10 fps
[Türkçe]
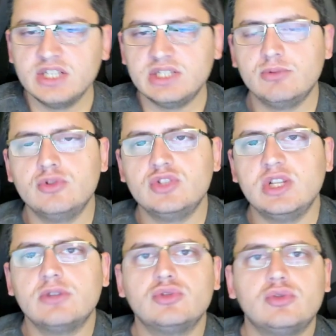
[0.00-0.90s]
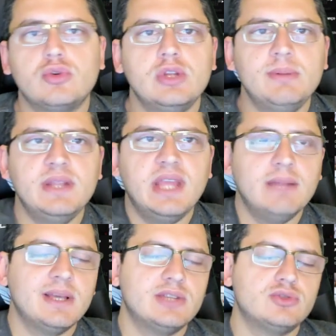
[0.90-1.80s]
Şimdi öncelikle şu konuya bir
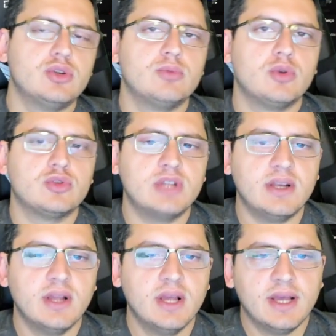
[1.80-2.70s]
değinmek istiyorum dostlar.